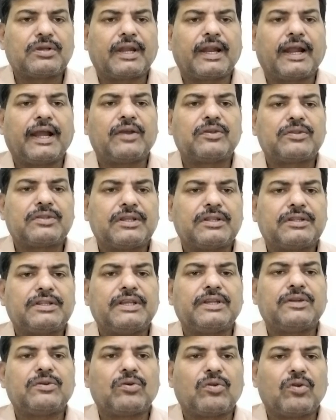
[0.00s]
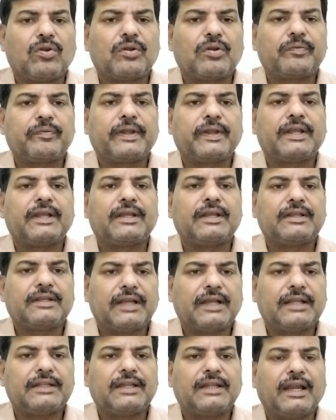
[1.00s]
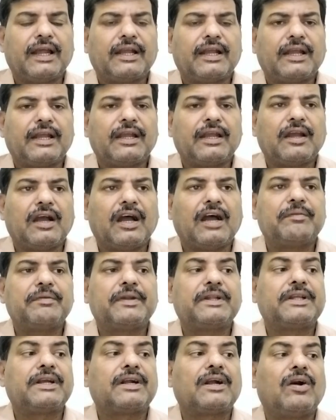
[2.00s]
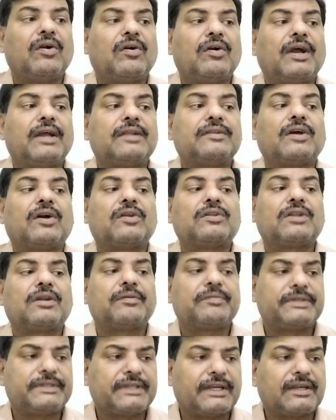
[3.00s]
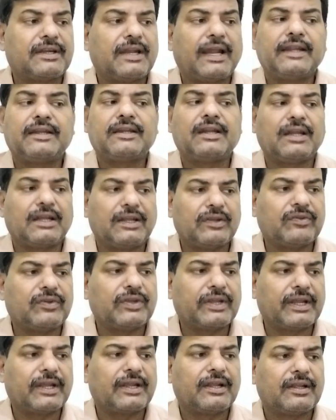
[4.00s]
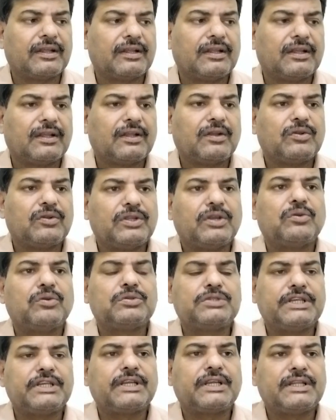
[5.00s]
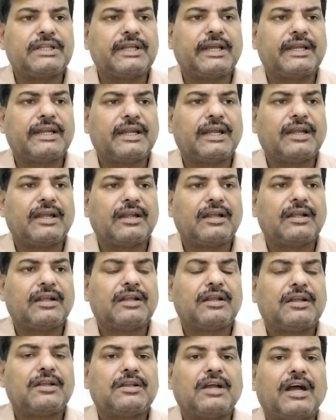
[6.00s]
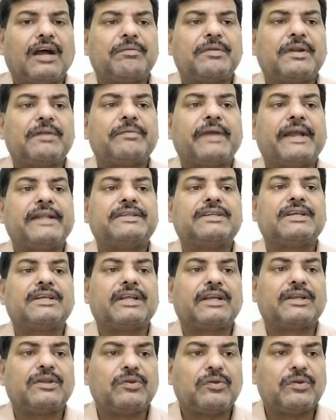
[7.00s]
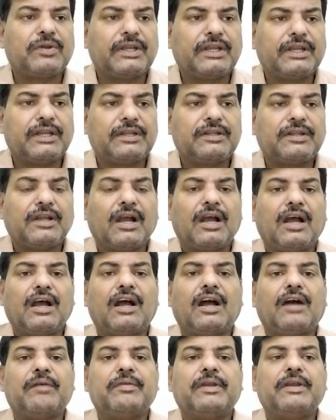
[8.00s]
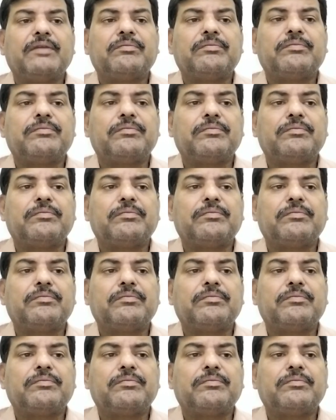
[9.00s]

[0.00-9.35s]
कराया उसके तीन करोड़ रुपए यहाँ दिलाए गए आपने देखा होगा चारों तरफ स्ट्रेट लाइटें लगी हुई है ये उसी की देन है तो आपने बेंचें देखी होगी यहाँ अभी